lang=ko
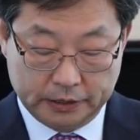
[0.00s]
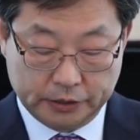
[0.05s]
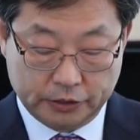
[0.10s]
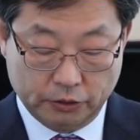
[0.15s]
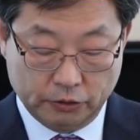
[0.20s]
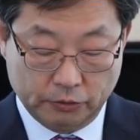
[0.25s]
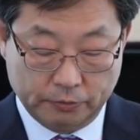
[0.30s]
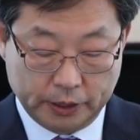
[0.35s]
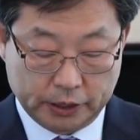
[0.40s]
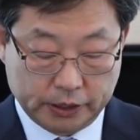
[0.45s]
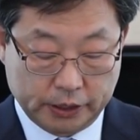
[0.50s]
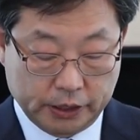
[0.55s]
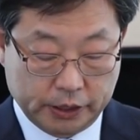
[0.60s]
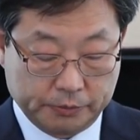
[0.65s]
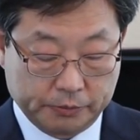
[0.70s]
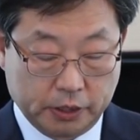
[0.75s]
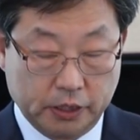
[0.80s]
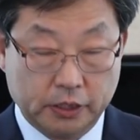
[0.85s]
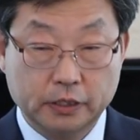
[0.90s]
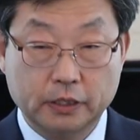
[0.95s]

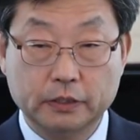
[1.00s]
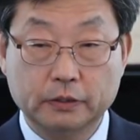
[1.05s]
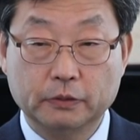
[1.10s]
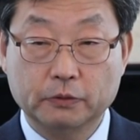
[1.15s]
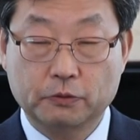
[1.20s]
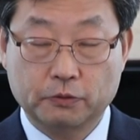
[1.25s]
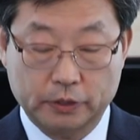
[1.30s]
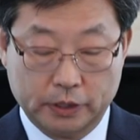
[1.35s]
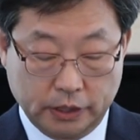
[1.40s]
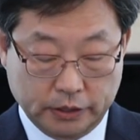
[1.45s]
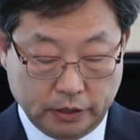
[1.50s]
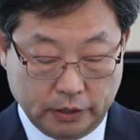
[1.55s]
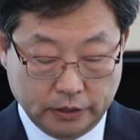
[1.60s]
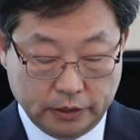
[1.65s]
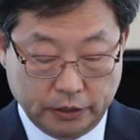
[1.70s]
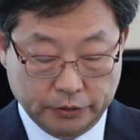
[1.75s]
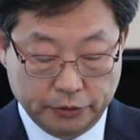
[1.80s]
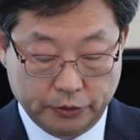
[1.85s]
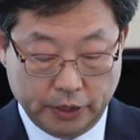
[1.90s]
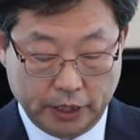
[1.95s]
1977년 고대
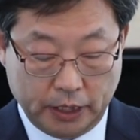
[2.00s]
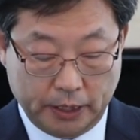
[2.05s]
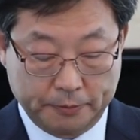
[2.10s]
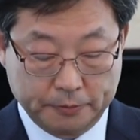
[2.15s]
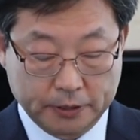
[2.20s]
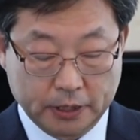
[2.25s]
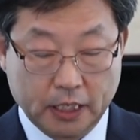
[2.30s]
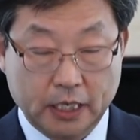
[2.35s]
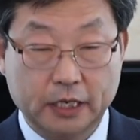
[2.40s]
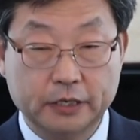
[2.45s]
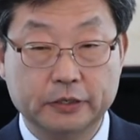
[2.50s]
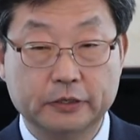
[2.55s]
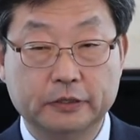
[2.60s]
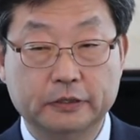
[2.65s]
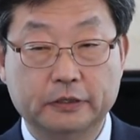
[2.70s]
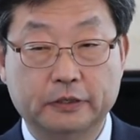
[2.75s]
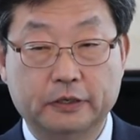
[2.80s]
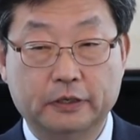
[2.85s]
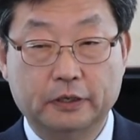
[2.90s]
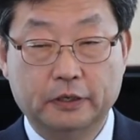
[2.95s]
전산소에
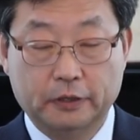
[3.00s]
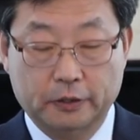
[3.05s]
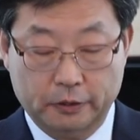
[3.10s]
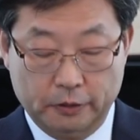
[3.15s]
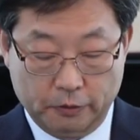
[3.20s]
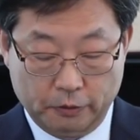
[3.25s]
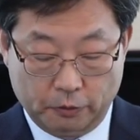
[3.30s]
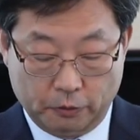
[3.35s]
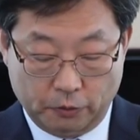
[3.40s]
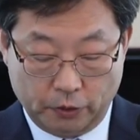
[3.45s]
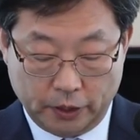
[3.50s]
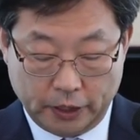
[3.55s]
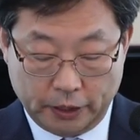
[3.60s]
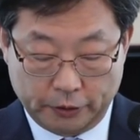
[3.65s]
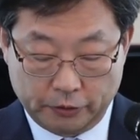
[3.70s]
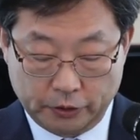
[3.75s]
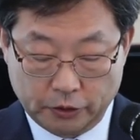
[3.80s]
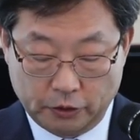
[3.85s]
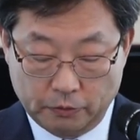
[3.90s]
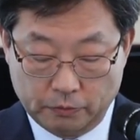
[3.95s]
입사하여
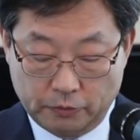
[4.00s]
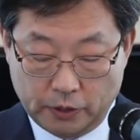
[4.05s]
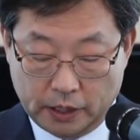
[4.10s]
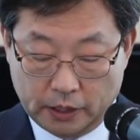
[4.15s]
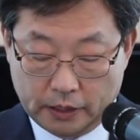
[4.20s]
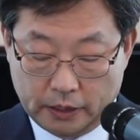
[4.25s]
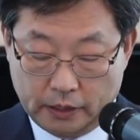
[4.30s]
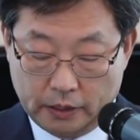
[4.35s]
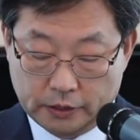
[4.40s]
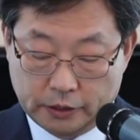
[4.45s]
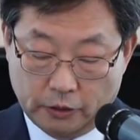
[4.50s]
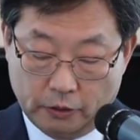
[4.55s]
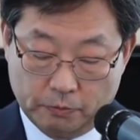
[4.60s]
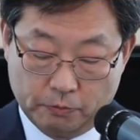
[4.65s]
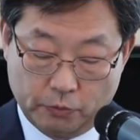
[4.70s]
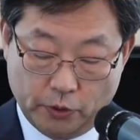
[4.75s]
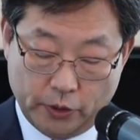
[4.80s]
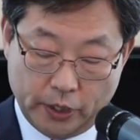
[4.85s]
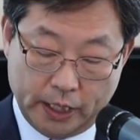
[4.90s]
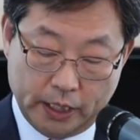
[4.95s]
고려대학교 정보학,
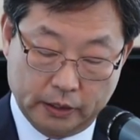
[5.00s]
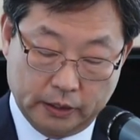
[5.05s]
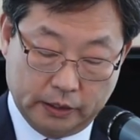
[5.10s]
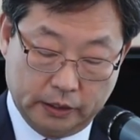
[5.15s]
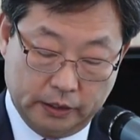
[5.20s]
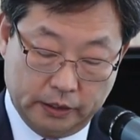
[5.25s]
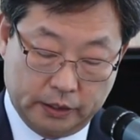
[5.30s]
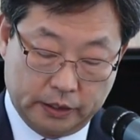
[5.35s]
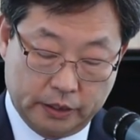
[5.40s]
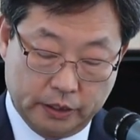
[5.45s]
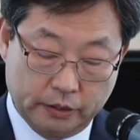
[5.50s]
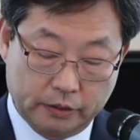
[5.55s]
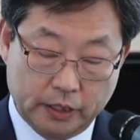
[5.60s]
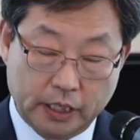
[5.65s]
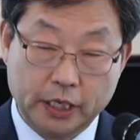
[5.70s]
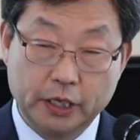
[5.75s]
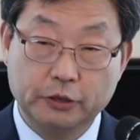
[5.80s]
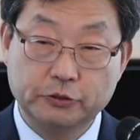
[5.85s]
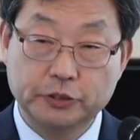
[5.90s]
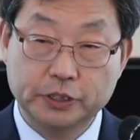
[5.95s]
정보화에 큰
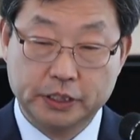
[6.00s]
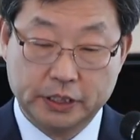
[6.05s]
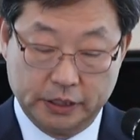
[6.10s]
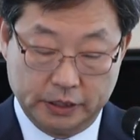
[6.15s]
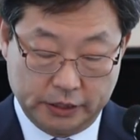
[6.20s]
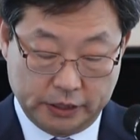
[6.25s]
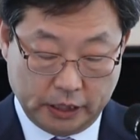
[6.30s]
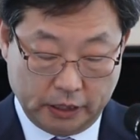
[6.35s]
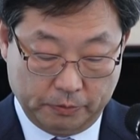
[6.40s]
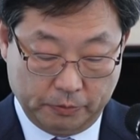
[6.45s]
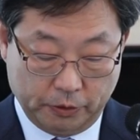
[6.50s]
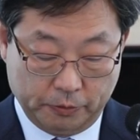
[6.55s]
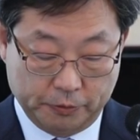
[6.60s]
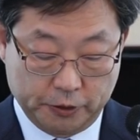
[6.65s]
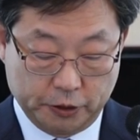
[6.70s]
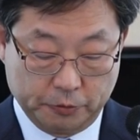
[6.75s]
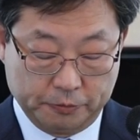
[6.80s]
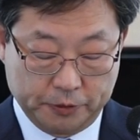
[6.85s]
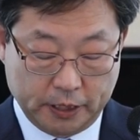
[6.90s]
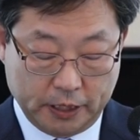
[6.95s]
기여를 하여 주신
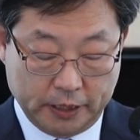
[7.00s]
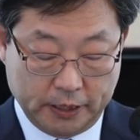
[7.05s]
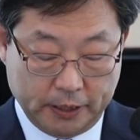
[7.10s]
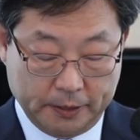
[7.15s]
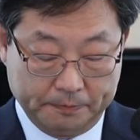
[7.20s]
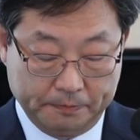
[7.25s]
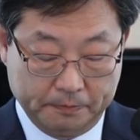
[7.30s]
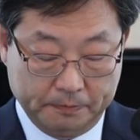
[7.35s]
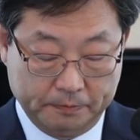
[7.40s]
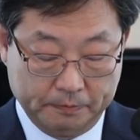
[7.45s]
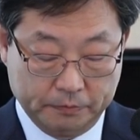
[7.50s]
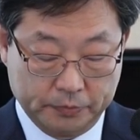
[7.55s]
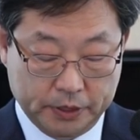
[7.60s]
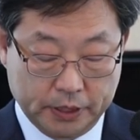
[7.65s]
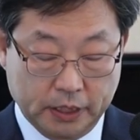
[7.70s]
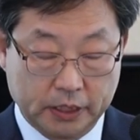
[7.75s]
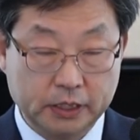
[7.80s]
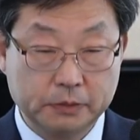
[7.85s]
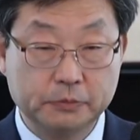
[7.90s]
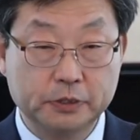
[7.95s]
장명문주 부장님.
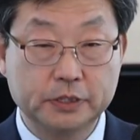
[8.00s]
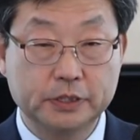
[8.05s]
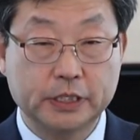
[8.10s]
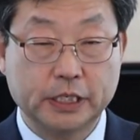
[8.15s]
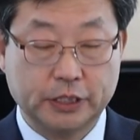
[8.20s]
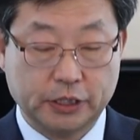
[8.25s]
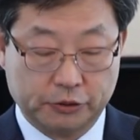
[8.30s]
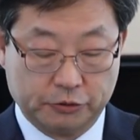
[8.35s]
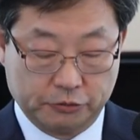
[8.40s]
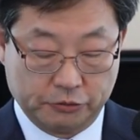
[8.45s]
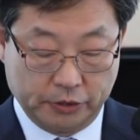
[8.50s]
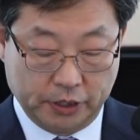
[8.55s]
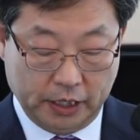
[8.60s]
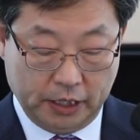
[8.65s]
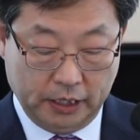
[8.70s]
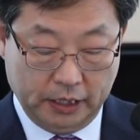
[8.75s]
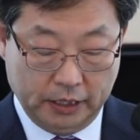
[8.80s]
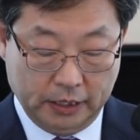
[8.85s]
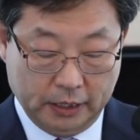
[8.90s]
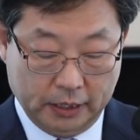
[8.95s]
부장님은 재직
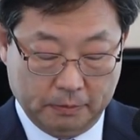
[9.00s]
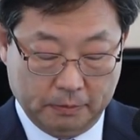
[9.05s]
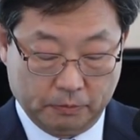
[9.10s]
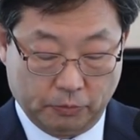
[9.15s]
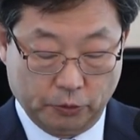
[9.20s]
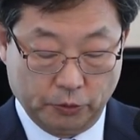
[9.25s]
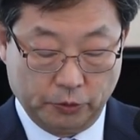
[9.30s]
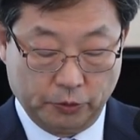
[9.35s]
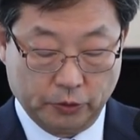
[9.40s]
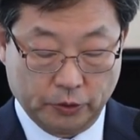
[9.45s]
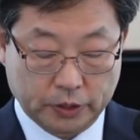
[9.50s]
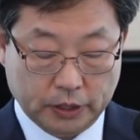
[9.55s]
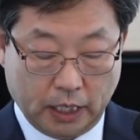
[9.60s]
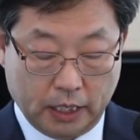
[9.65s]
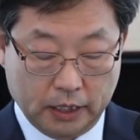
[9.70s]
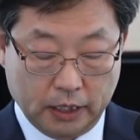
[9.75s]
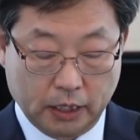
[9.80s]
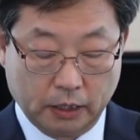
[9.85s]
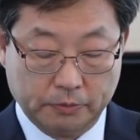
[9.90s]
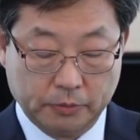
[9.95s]
중에 본교
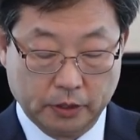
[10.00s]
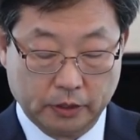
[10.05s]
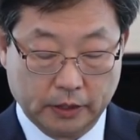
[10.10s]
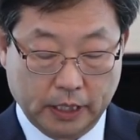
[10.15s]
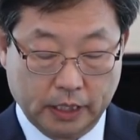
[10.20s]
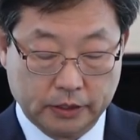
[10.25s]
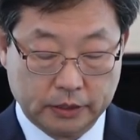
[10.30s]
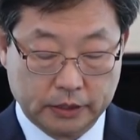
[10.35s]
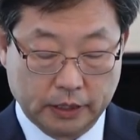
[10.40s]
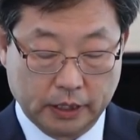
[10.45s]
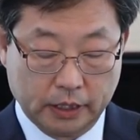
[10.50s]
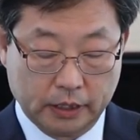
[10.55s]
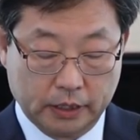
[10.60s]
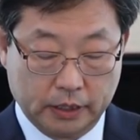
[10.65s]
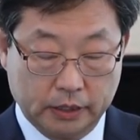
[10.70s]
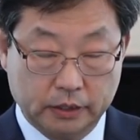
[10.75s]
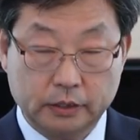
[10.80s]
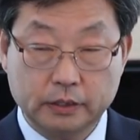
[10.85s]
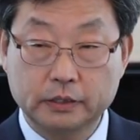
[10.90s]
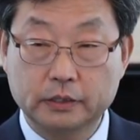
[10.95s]
산학협력 행정의
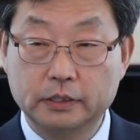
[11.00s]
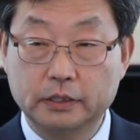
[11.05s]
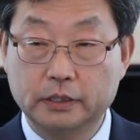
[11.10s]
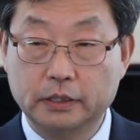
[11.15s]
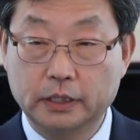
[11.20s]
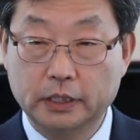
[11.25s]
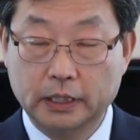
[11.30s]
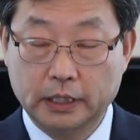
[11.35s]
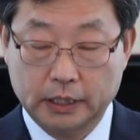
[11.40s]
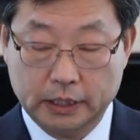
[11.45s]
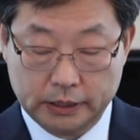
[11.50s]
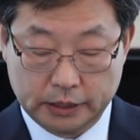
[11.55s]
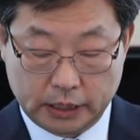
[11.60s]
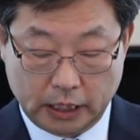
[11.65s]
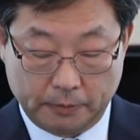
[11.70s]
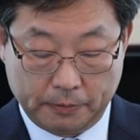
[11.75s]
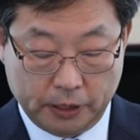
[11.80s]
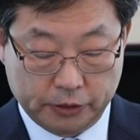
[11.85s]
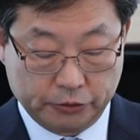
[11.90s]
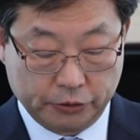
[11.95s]
기틀을
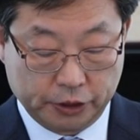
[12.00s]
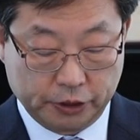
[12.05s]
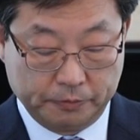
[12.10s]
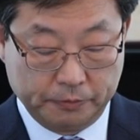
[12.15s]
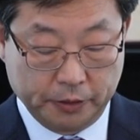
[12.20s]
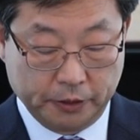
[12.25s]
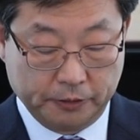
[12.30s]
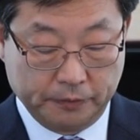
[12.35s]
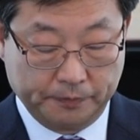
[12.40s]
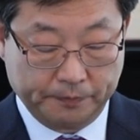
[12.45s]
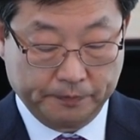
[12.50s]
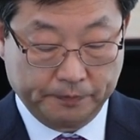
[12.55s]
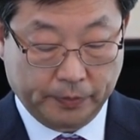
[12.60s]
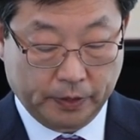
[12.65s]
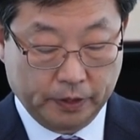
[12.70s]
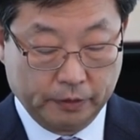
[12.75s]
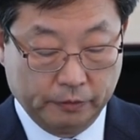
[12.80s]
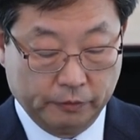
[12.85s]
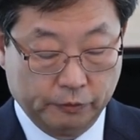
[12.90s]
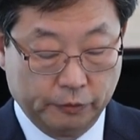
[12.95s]
잡아주시며
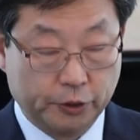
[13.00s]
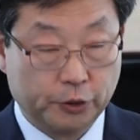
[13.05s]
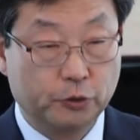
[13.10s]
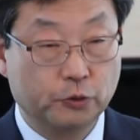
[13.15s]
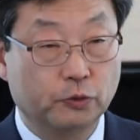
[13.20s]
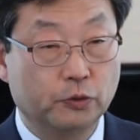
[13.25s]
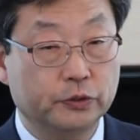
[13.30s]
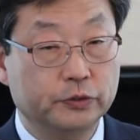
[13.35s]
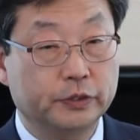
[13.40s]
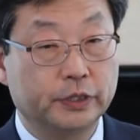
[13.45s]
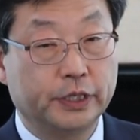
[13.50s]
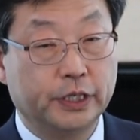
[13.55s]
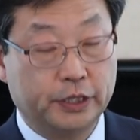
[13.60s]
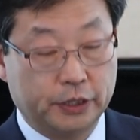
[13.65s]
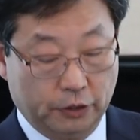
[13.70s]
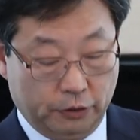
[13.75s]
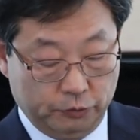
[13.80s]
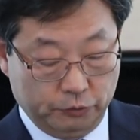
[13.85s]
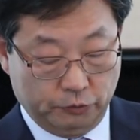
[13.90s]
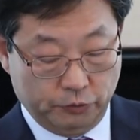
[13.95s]
우리
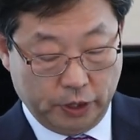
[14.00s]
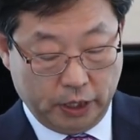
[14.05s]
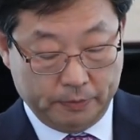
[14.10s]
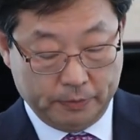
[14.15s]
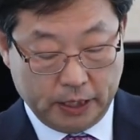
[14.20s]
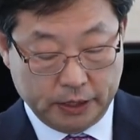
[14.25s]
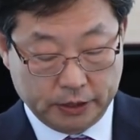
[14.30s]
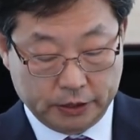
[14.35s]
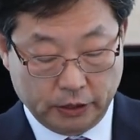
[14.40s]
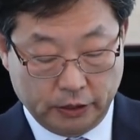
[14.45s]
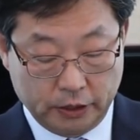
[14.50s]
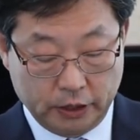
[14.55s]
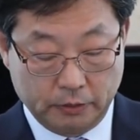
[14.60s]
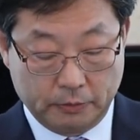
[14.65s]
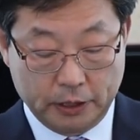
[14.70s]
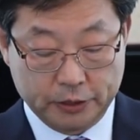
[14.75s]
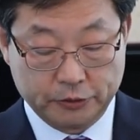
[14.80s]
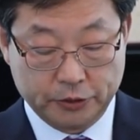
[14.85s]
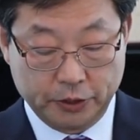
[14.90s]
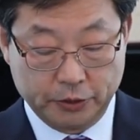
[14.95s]
교원들이 연구에만
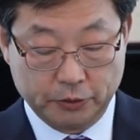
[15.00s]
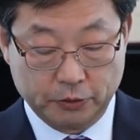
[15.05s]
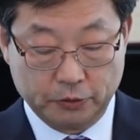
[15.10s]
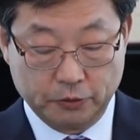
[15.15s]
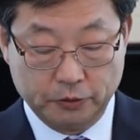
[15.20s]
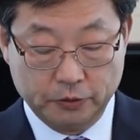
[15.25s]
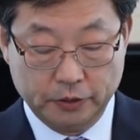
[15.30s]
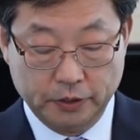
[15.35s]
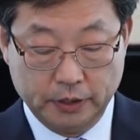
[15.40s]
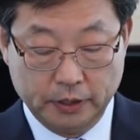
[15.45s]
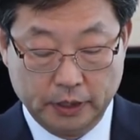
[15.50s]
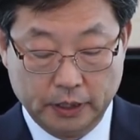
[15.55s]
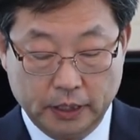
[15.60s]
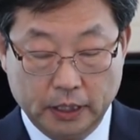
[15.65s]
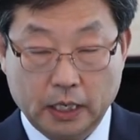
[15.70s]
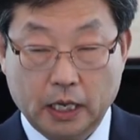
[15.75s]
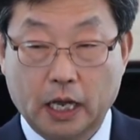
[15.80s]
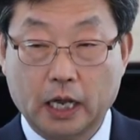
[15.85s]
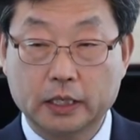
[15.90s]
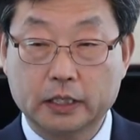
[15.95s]
전념할 수 있도록
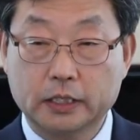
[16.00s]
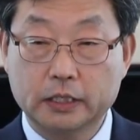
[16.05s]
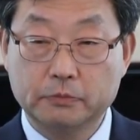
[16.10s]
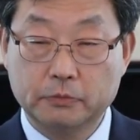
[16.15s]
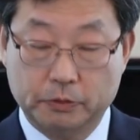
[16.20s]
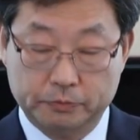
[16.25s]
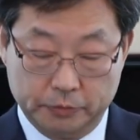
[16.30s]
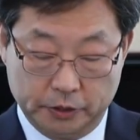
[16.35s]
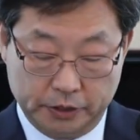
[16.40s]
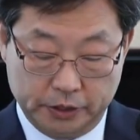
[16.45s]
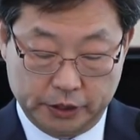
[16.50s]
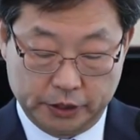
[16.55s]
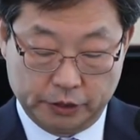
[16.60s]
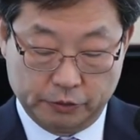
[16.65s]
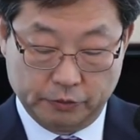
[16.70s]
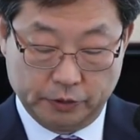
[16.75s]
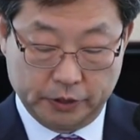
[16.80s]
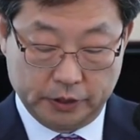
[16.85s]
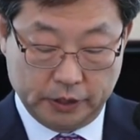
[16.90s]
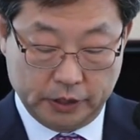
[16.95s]
아낌없는
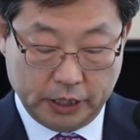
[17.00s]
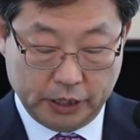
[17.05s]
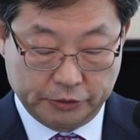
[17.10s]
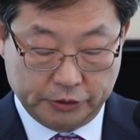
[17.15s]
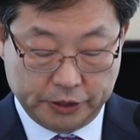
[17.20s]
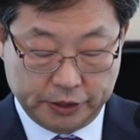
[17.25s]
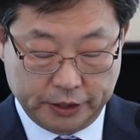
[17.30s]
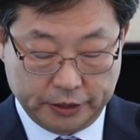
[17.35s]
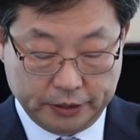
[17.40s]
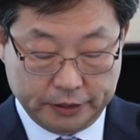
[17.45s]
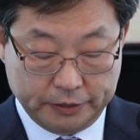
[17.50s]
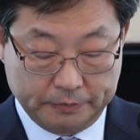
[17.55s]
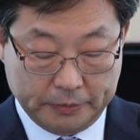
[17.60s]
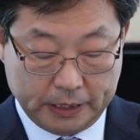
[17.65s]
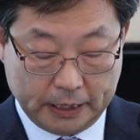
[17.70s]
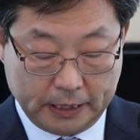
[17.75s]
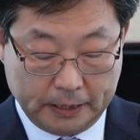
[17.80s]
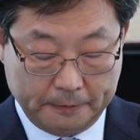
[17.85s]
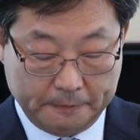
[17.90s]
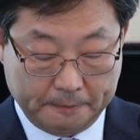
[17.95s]
지원을
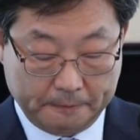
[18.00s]
해주셨습니다.